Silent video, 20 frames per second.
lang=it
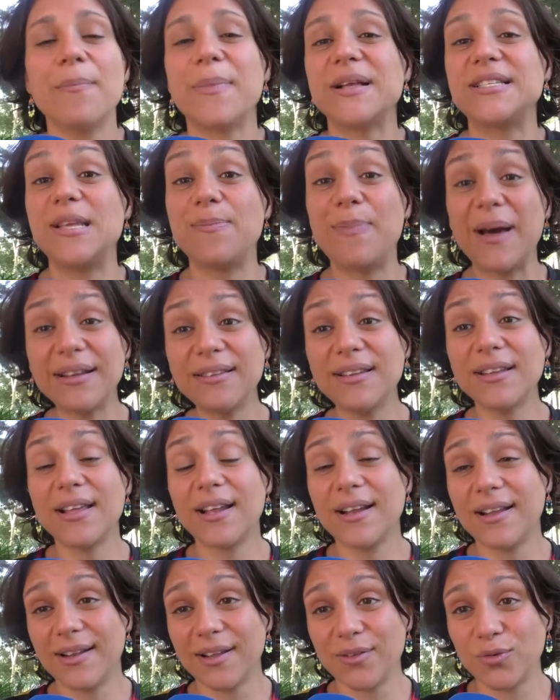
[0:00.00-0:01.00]
Si parte
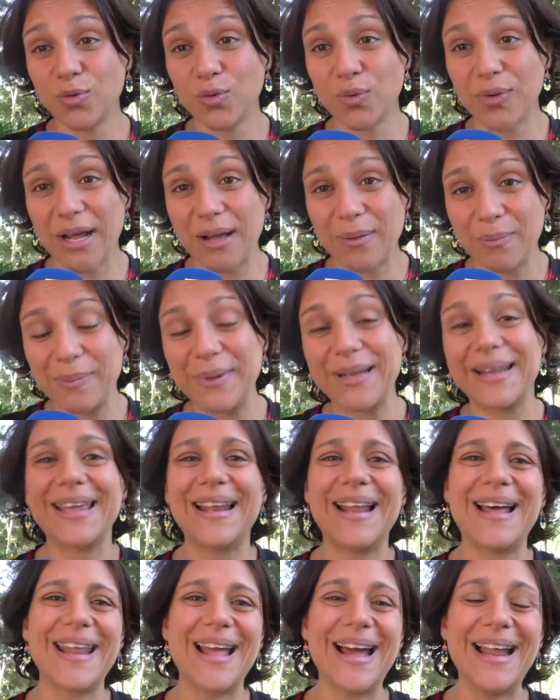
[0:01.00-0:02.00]
dalla natura,
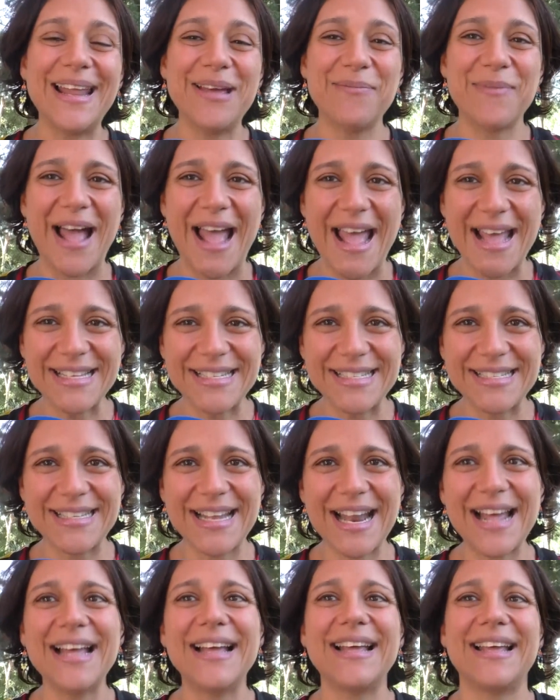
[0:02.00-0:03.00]
perché la reale
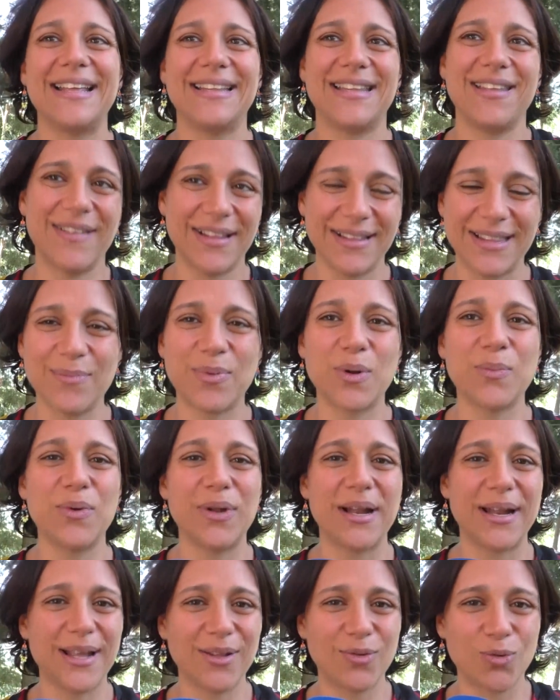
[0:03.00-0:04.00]
maestra diventa
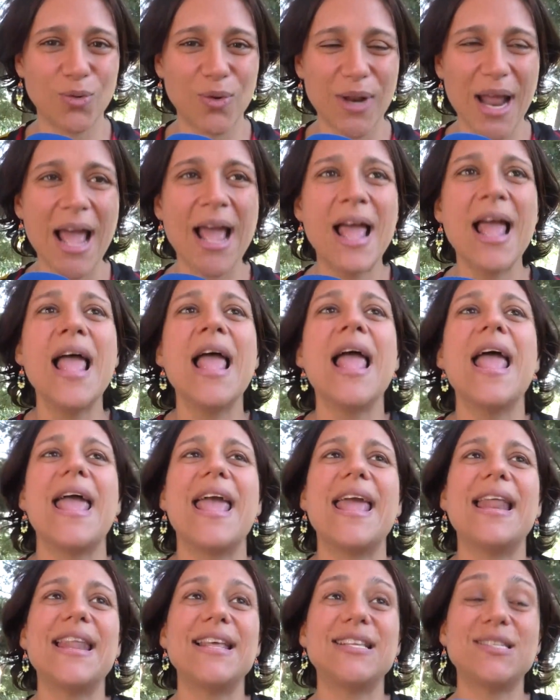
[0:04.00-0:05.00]
proprio la natura
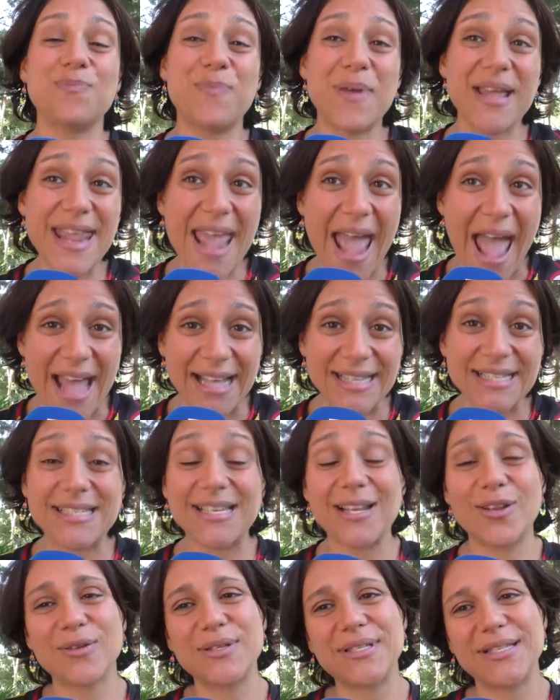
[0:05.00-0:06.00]
e
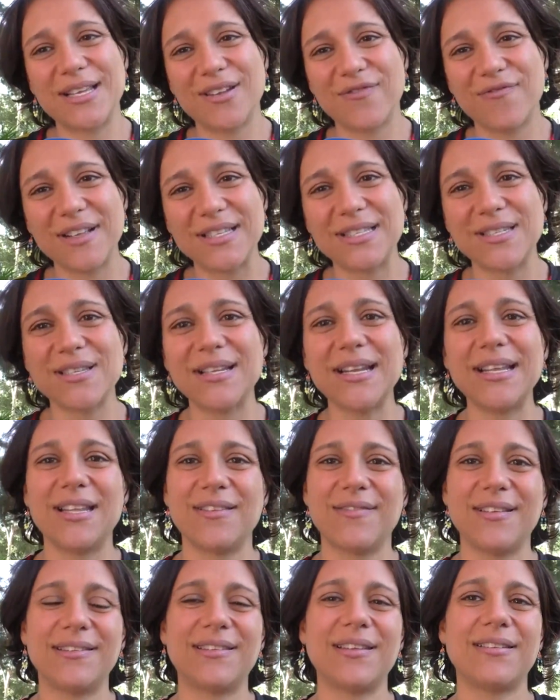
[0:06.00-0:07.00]
l'esperienza e l'osservazione
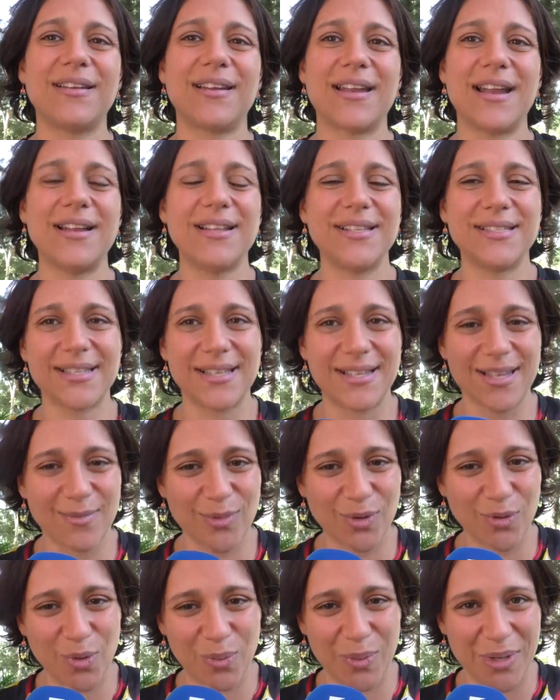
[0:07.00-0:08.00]
diventano il reale
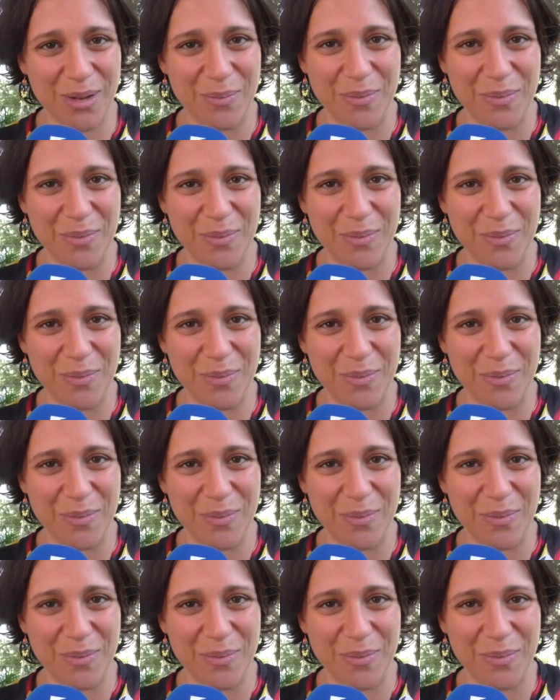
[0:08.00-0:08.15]
insegnamento per i